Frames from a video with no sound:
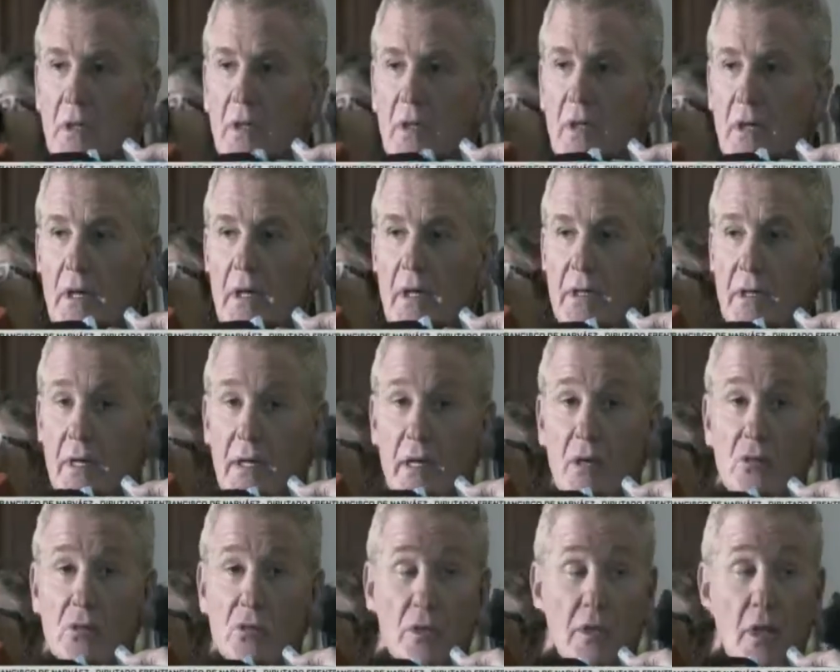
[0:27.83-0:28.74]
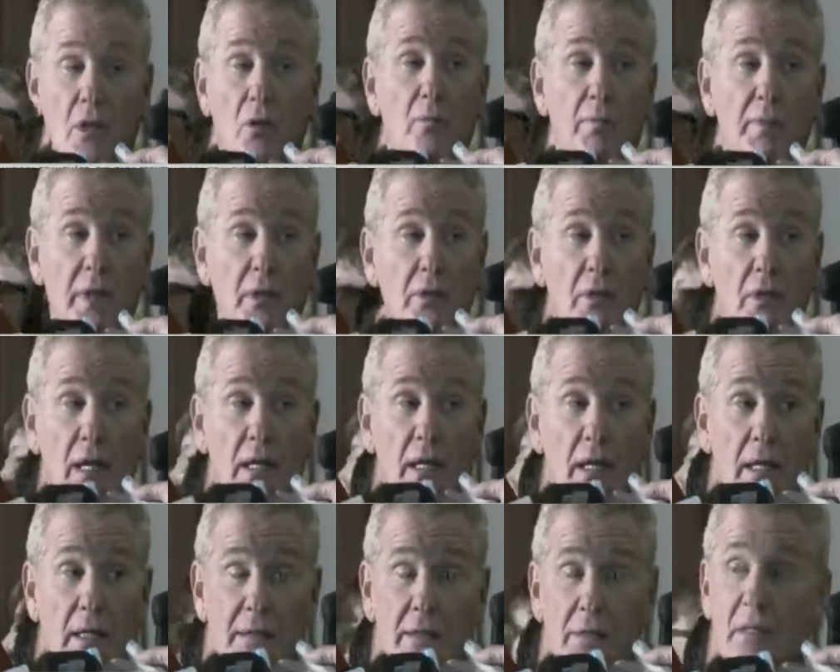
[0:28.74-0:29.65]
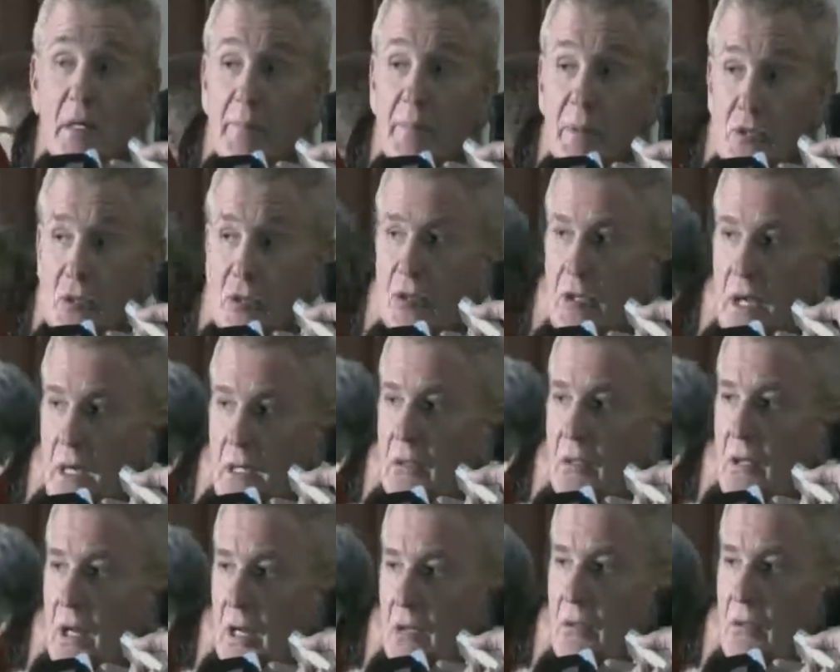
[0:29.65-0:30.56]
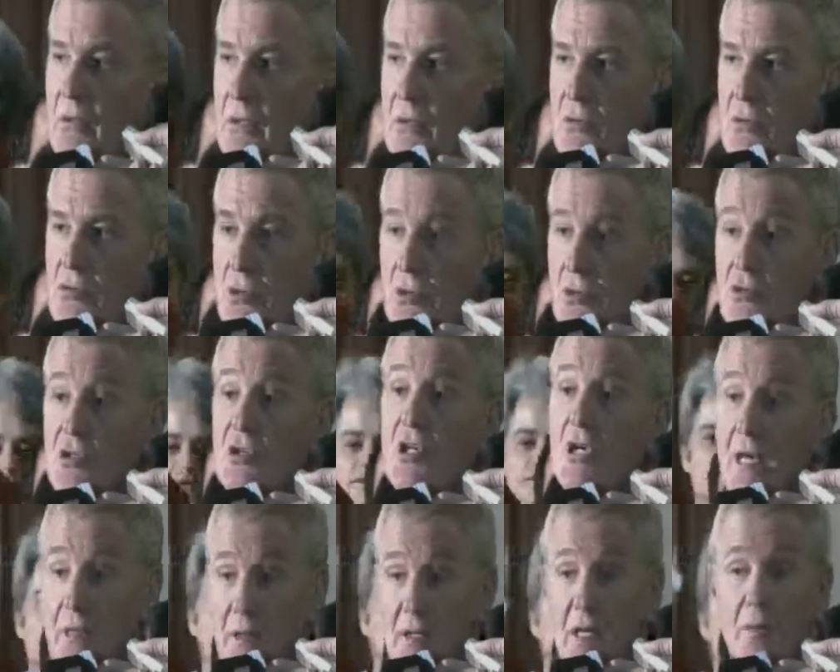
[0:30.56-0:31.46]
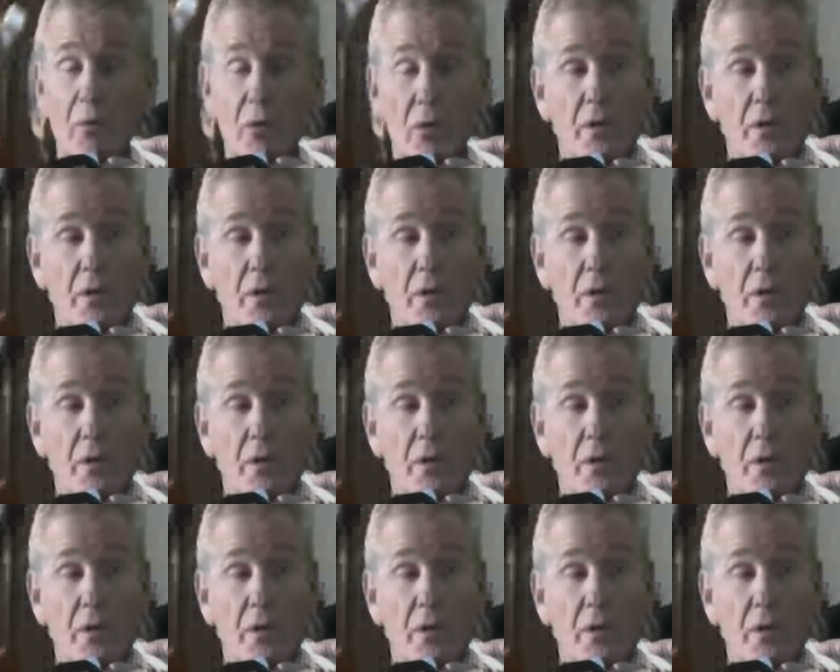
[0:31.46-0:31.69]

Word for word: eh, de que no se está cumpliendo la ley, se está pisoteando la Constitución. Sí estamos de